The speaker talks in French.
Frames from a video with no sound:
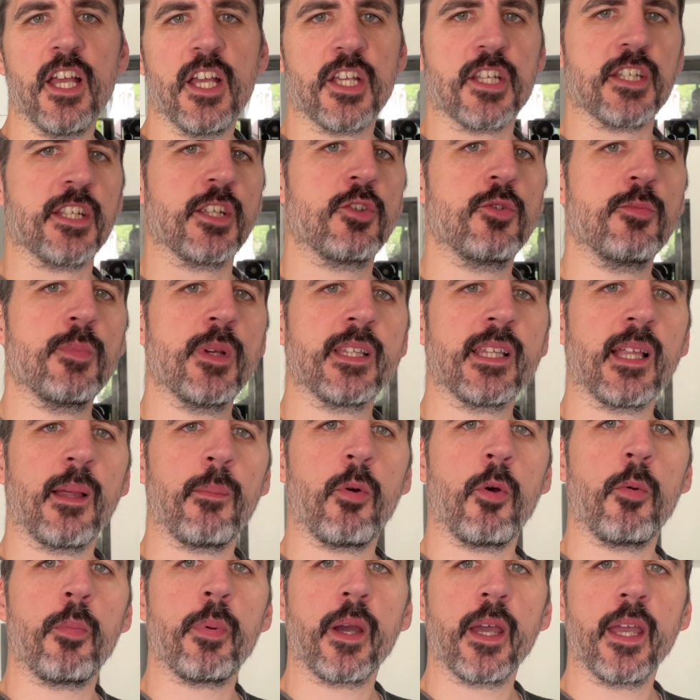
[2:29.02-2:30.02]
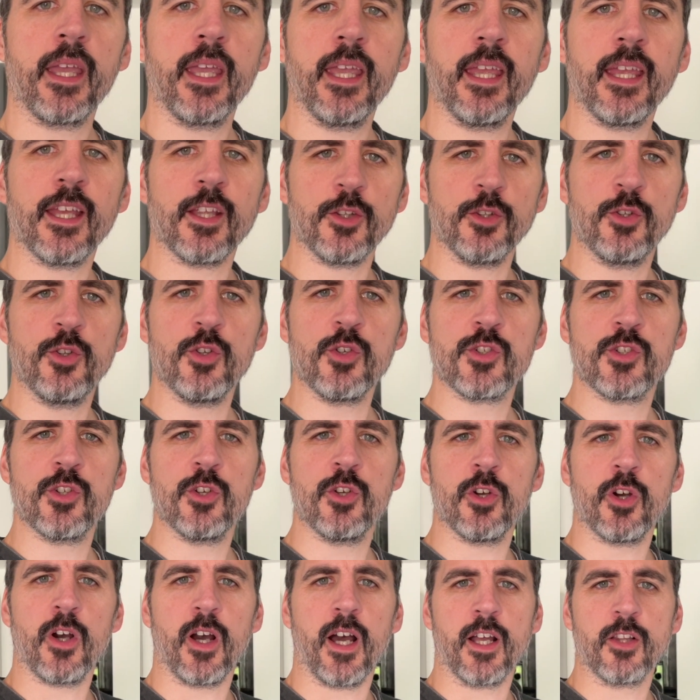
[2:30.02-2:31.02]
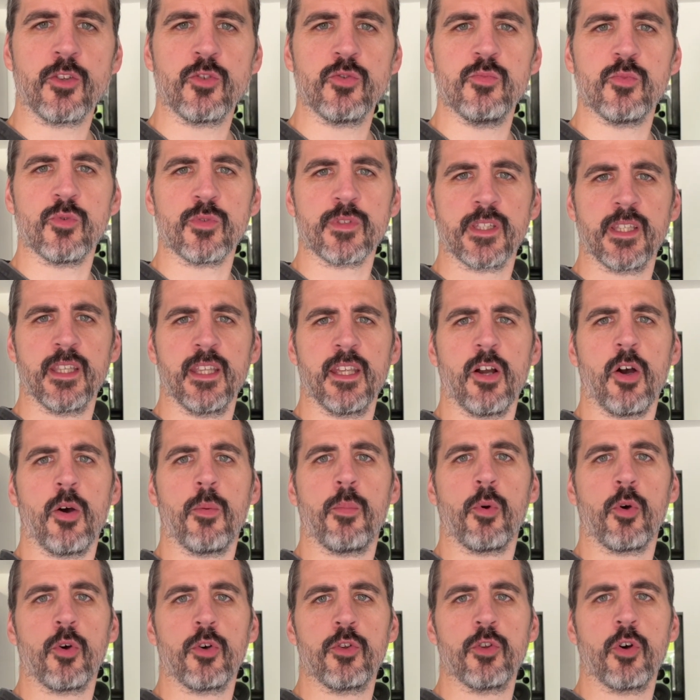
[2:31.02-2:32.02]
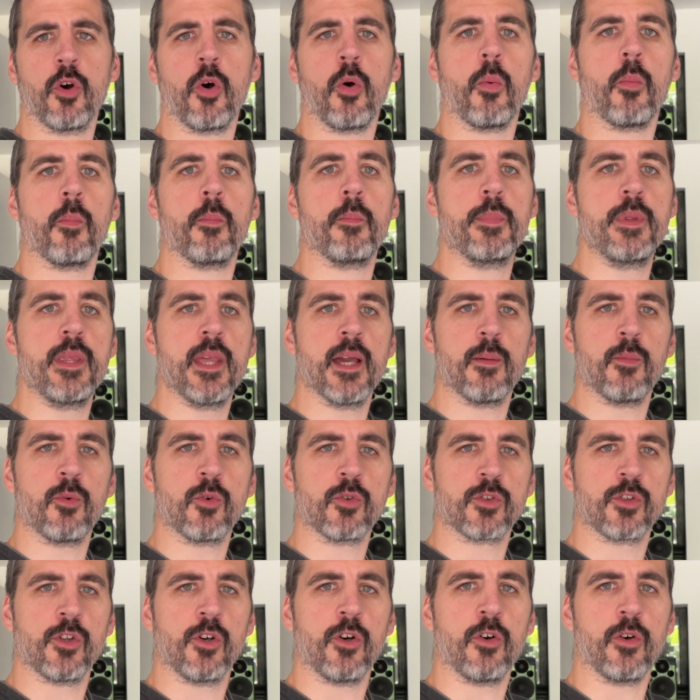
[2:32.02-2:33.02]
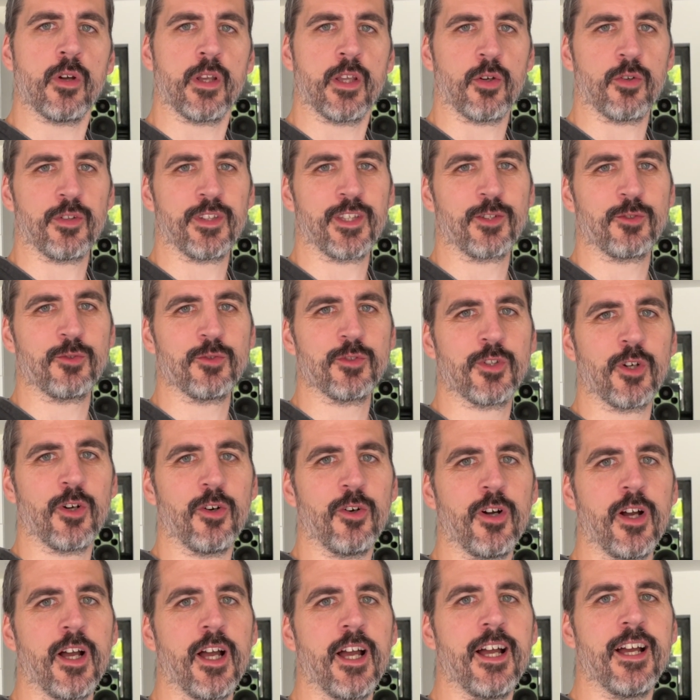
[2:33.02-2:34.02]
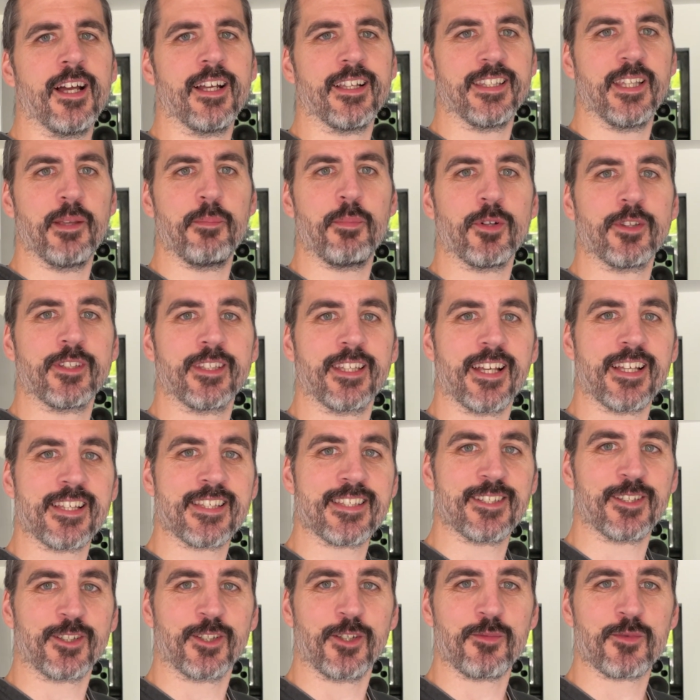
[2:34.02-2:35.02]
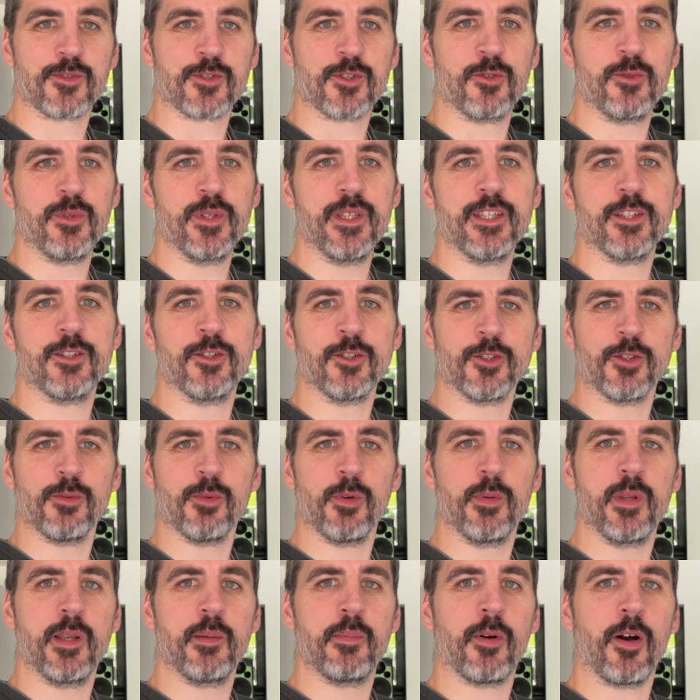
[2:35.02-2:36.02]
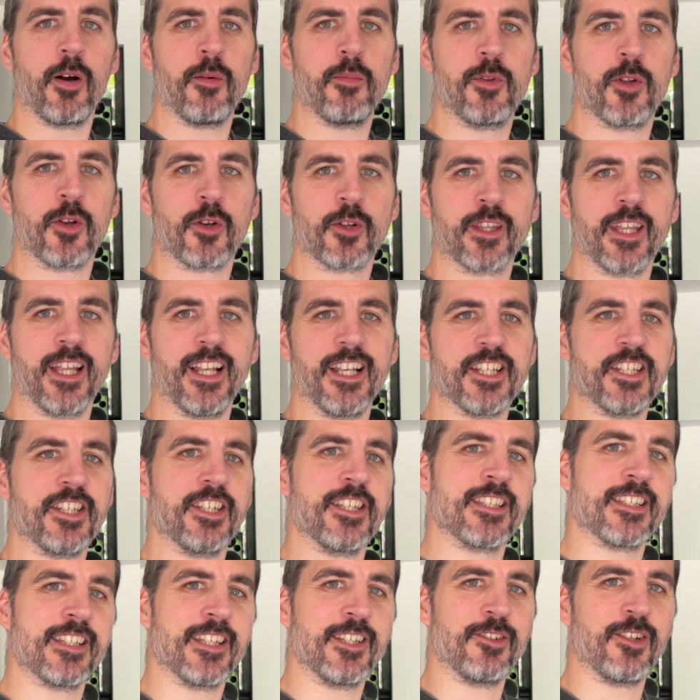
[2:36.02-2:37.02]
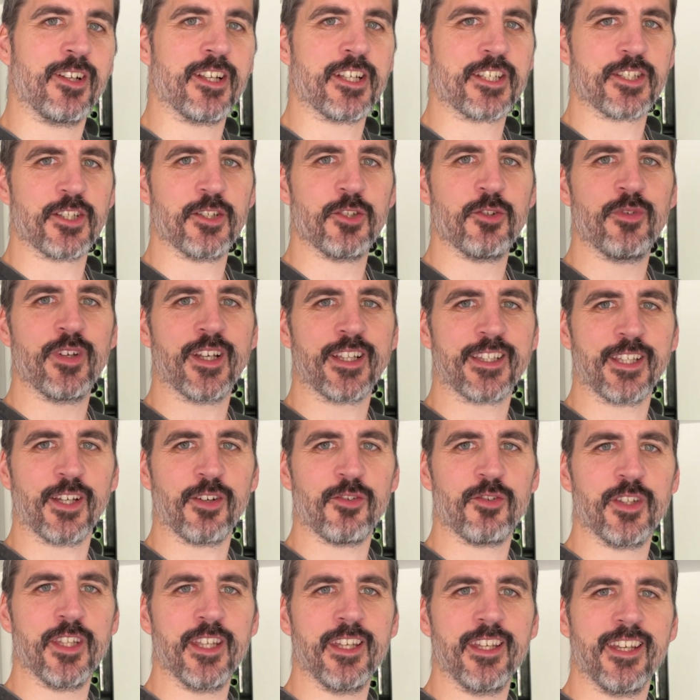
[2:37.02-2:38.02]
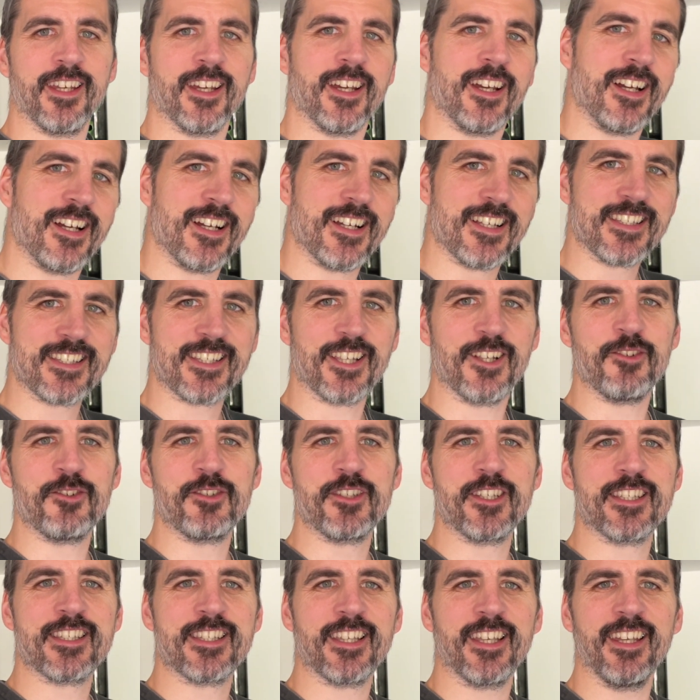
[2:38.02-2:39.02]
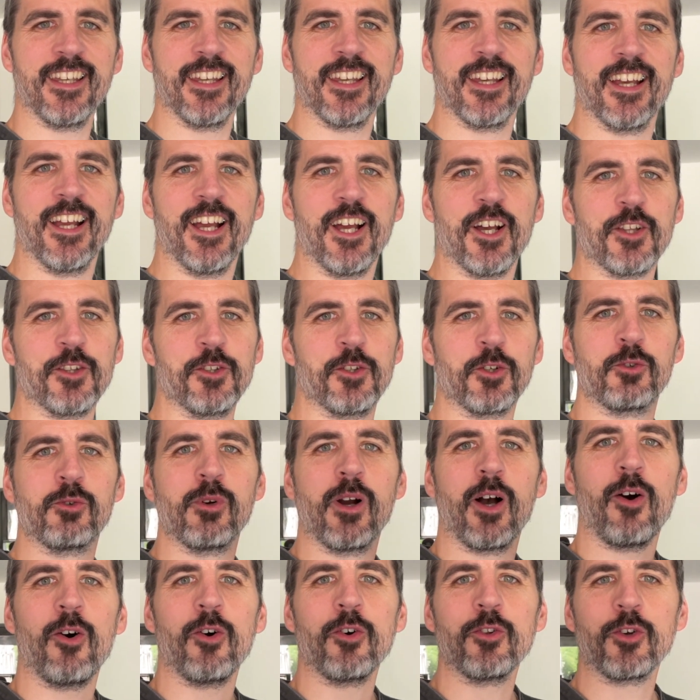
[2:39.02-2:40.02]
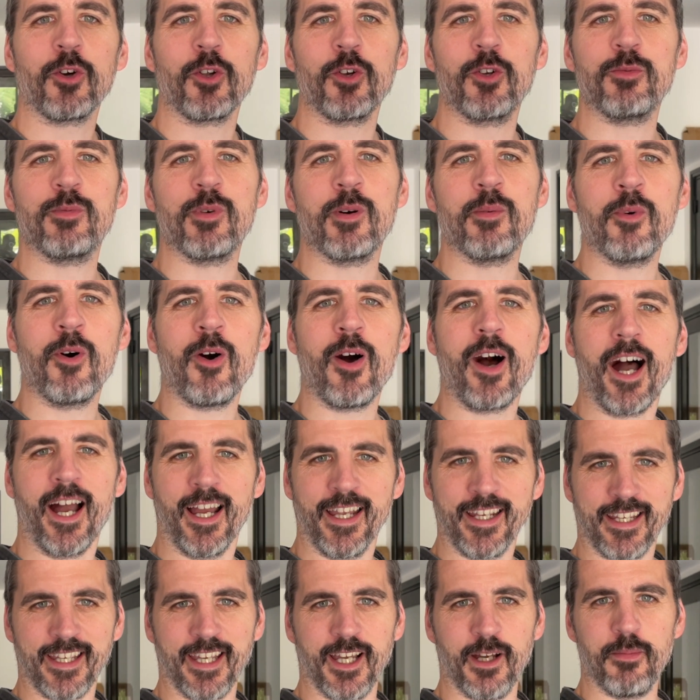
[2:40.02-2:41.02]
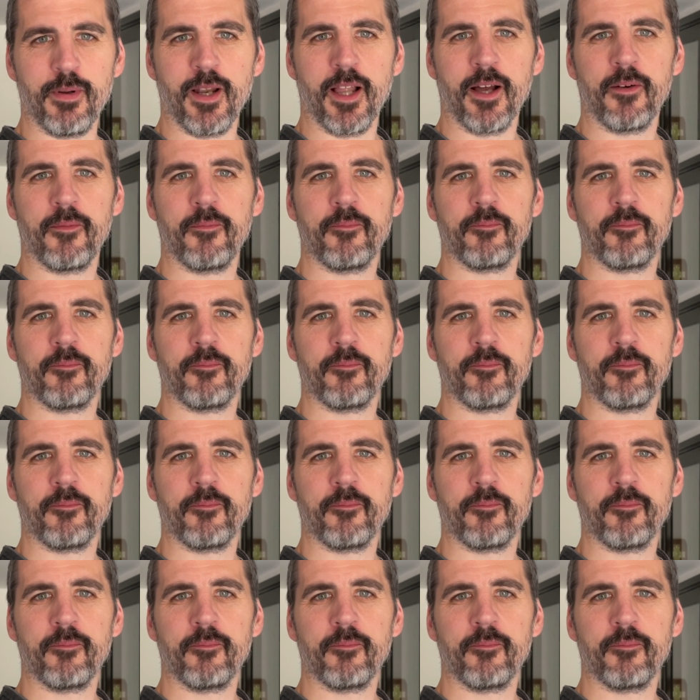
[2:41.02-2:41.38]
J'ai dû mettre à peu près deux heures à tout monter en prenant bien mon temps et en écoutant des podcasts comme celui d'Automobile Propre dans lequel JC de la chaîne V intervenait. Salut JC, de quoi rendre le moment agréable.